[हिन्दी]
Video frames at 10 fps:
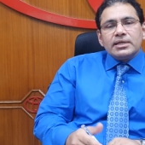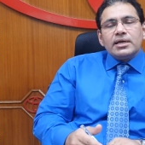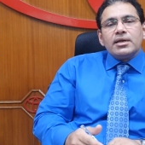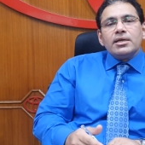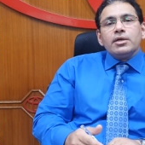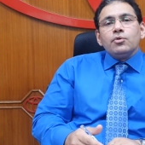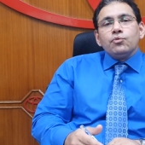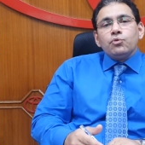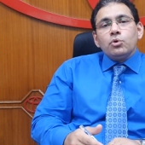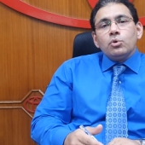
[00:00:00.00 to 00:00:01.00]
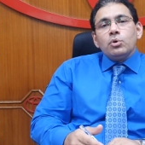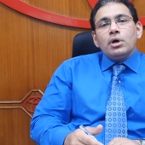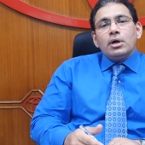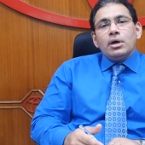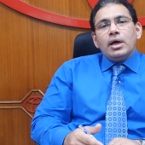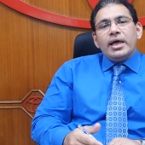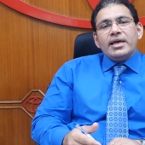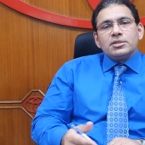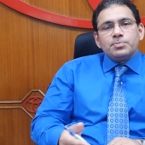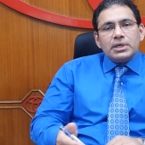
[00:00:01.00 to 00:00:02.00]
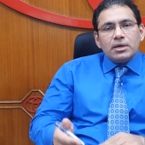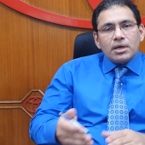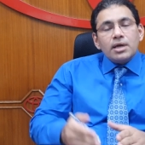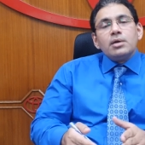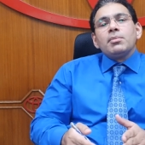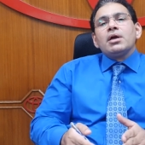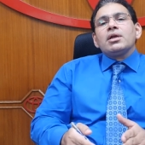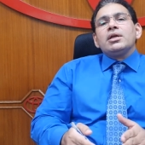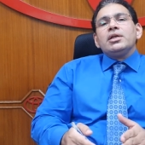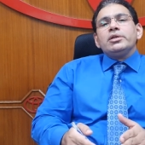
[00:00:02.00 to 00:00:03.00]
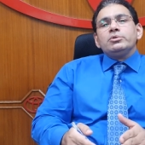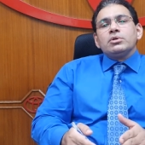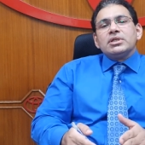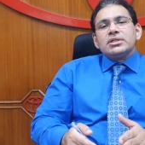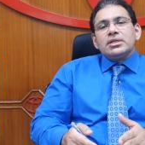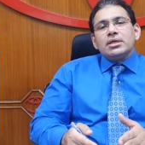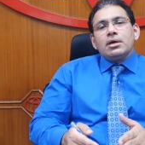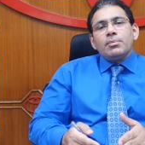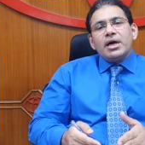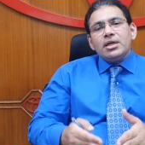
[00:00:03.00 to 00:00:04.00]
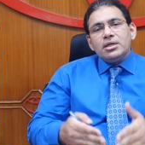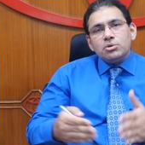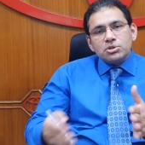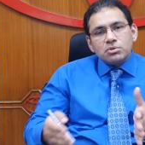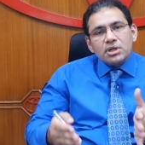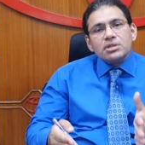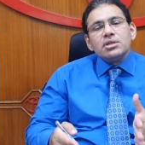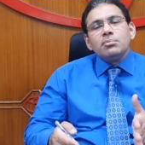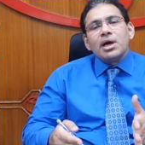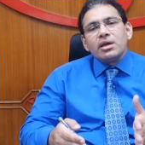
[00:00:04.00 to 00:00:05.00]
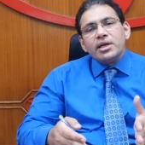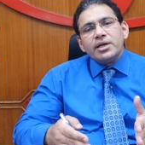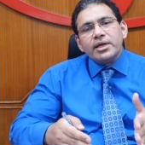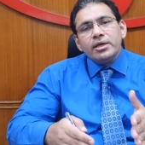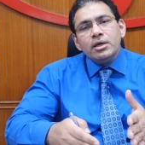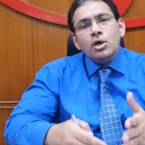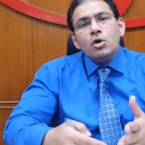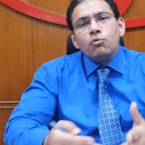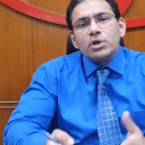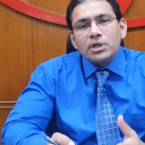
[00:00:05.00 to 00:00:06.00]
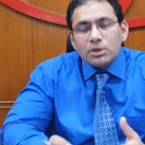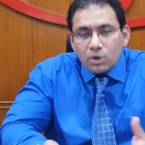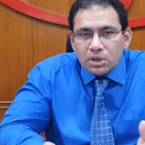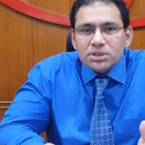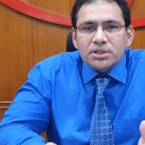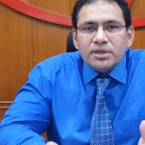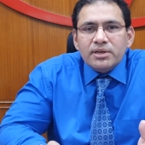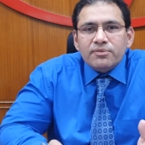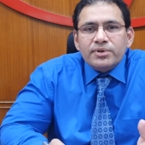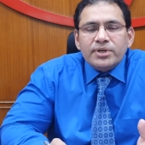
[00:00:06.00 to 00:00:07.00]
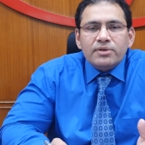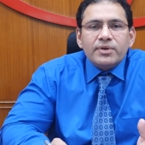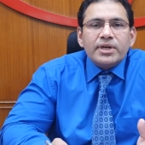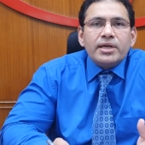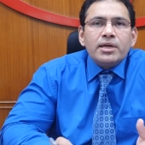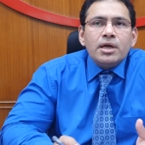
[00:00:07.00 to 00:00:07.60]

कर रहे हैं वो एज़ पर करंट मार्केट नीड्स होना चाहिए हमारी जो इस वक्त की मार्केट है वो टेक्नोलॉजी ड्रिवन है